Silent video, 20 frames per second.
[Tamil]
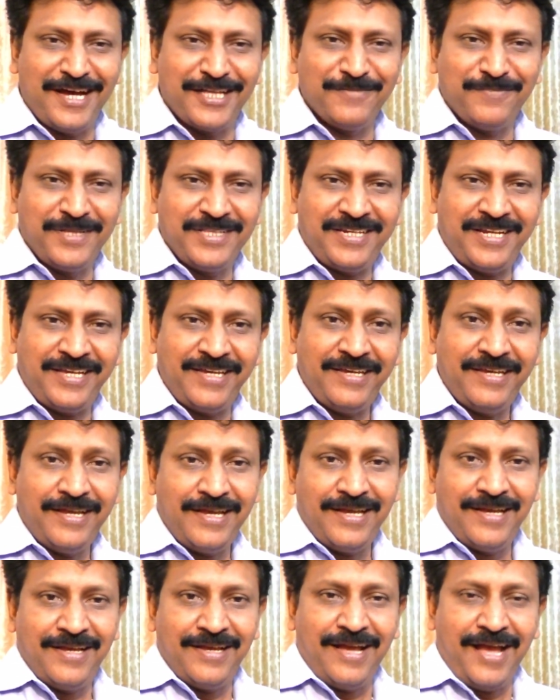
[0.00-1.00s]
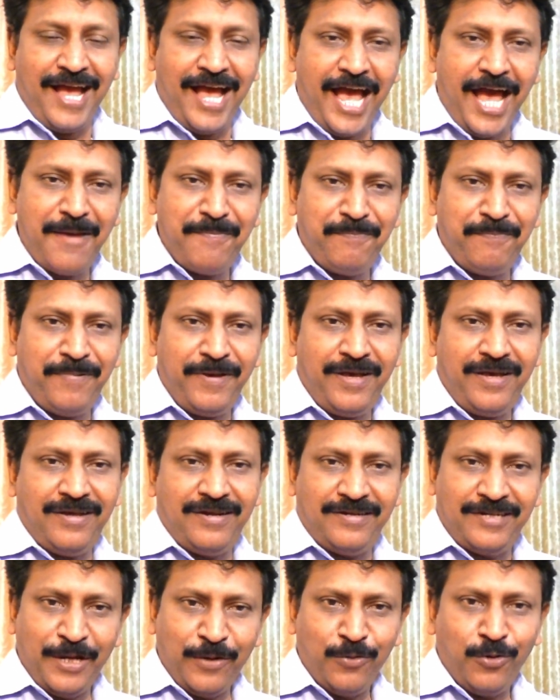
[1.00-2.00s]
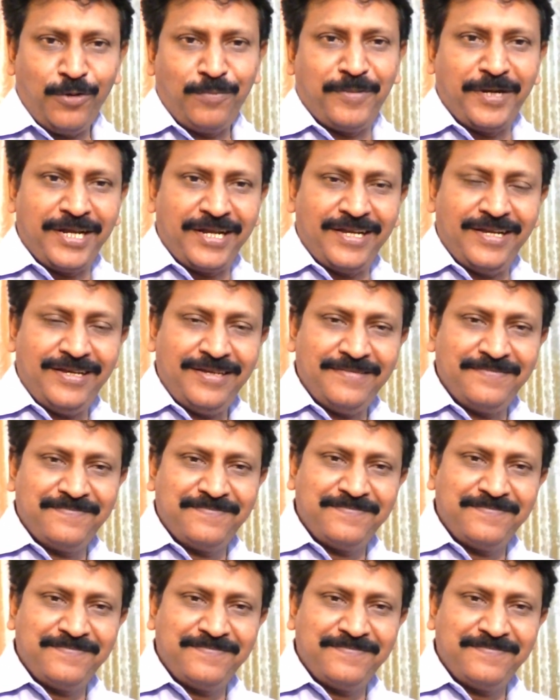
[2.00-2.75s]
அது மாதிரி ஆப்பை டவுன்லோட் பண்ணுங்க